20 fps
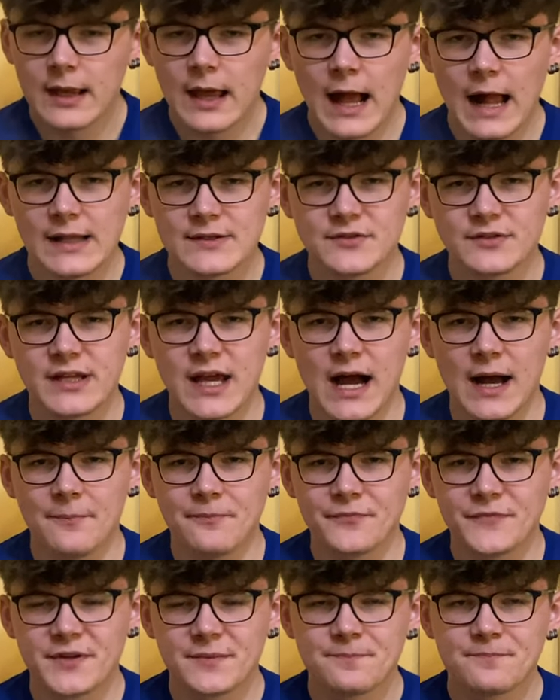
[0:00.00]
Also ihr
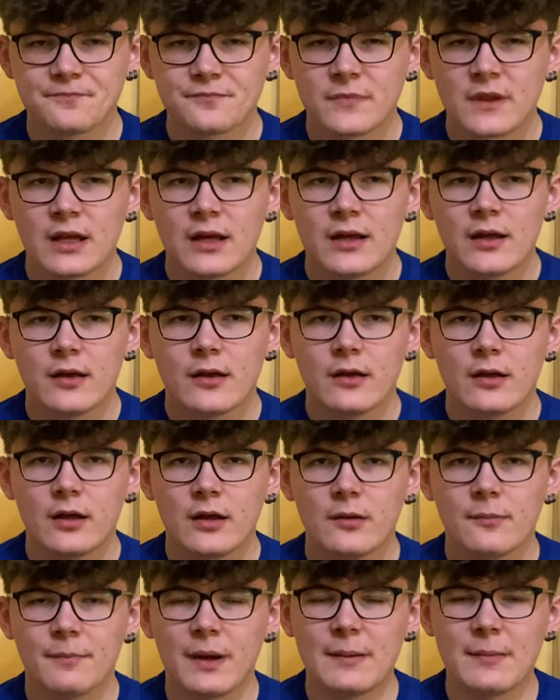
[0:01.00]
habt
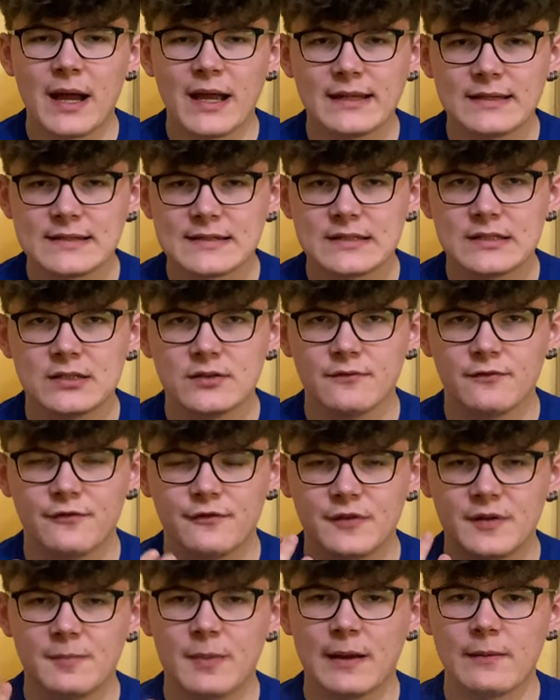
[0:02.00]
beim Einziehen
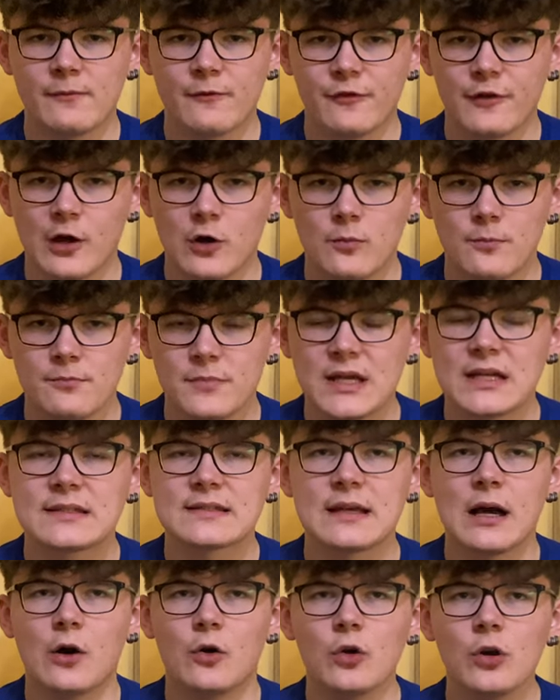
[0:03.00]
wie beim Pflaumenmix
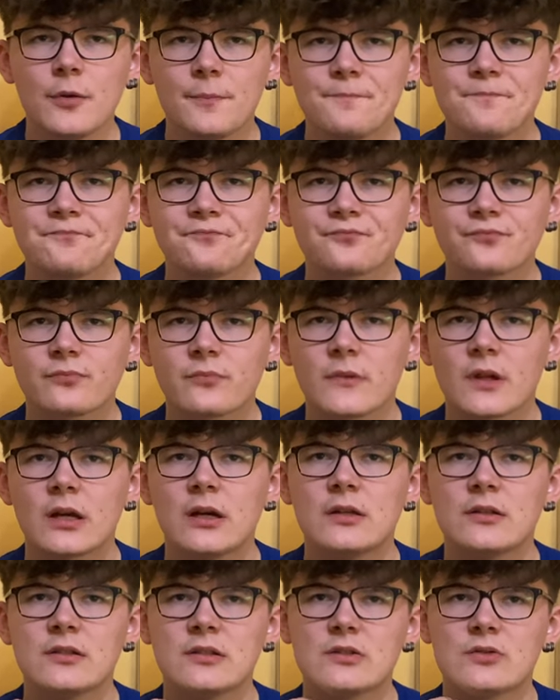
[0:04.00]
auch
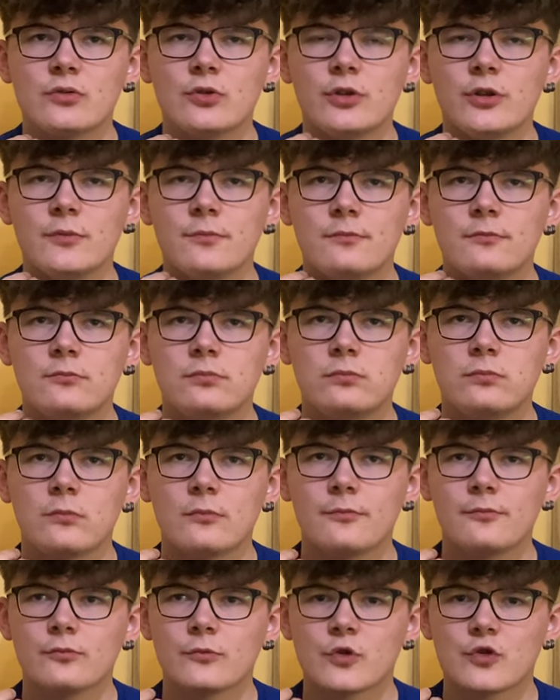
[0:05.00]
so, ein,
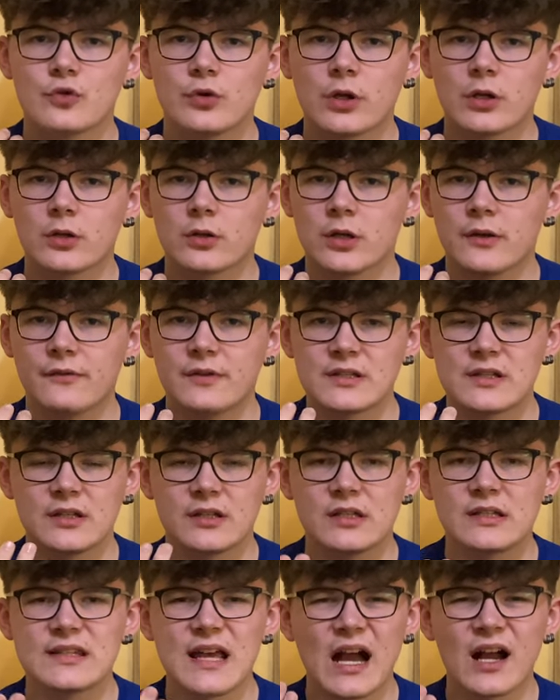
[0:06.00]
so eine gewisse,
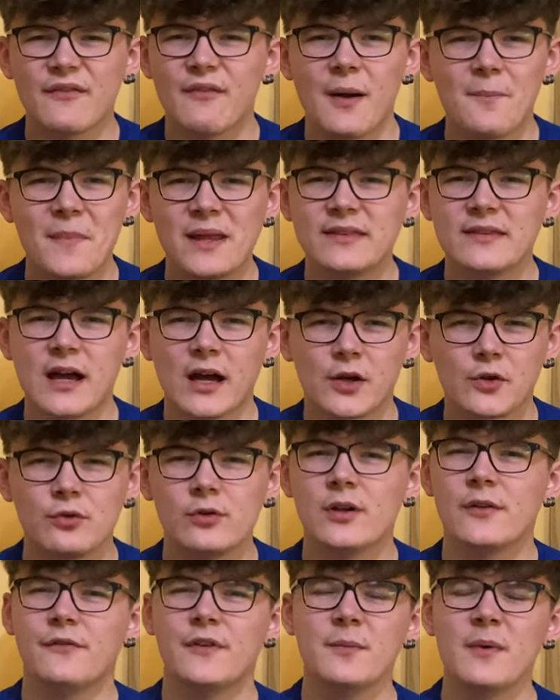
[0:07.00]
diese
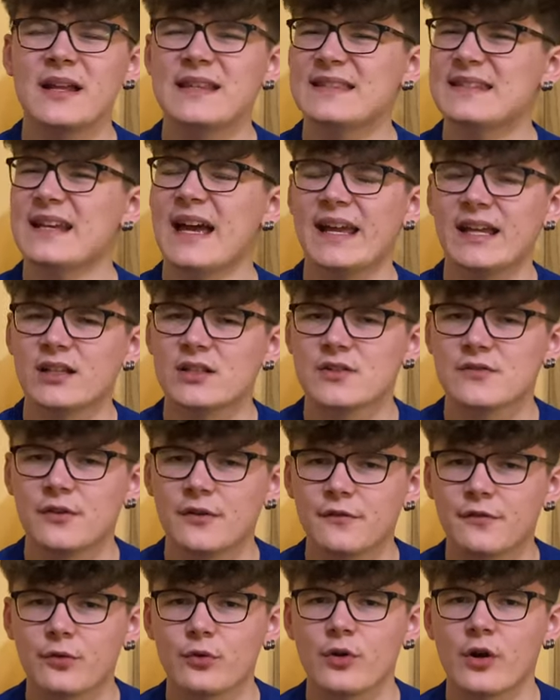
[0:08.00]
Aquamenta-Kühle, wie man sie eigentlich von
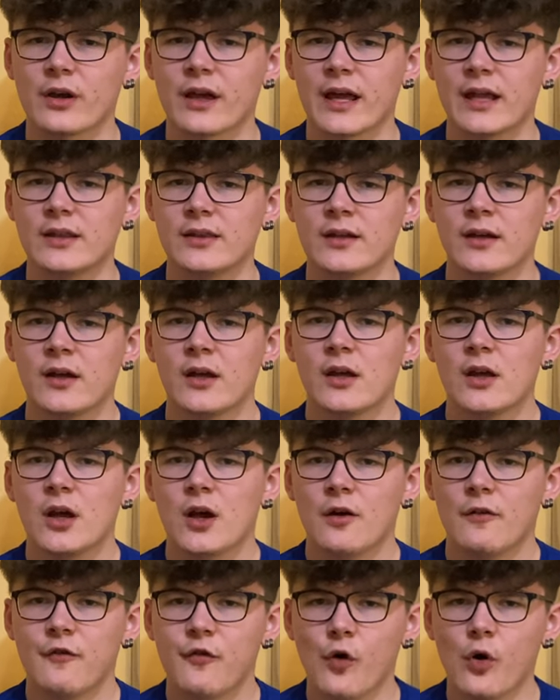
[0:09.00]
früher kennt,
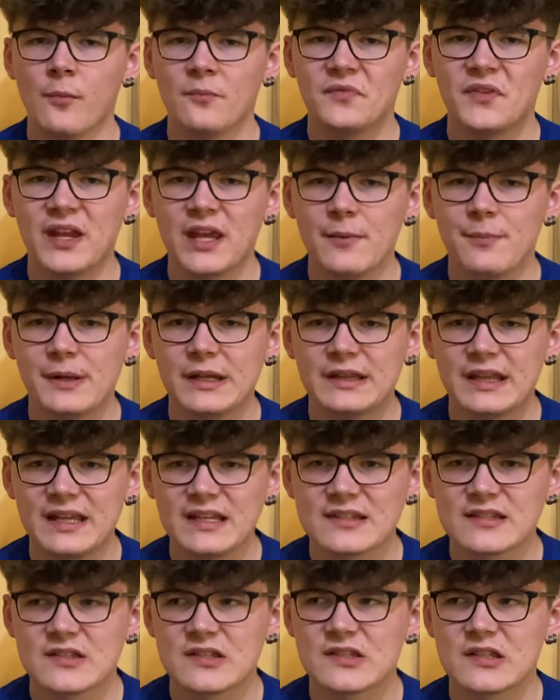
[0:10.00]
vorm
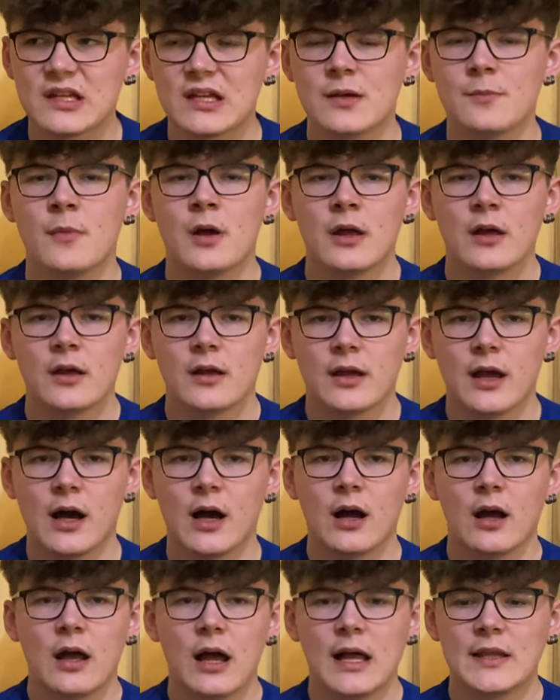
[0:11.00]
TPD-System
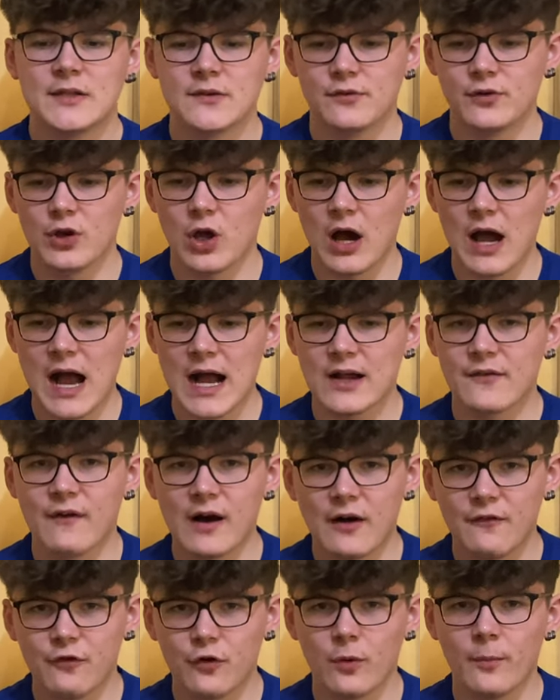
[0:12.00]
ja, also wo noch
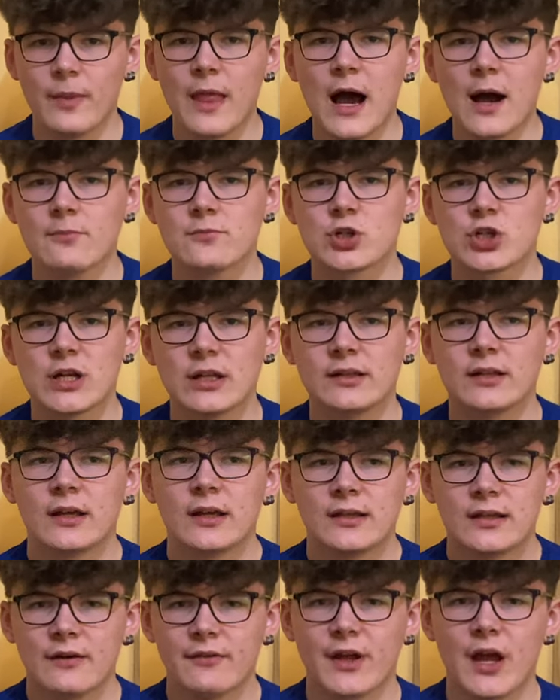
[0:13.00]
Aqua vorm Namen stand,
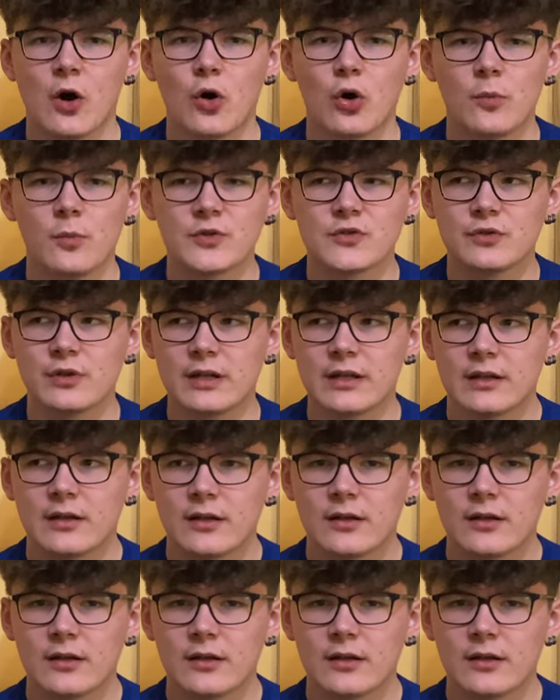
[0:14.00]
da war ja auch immer so eine,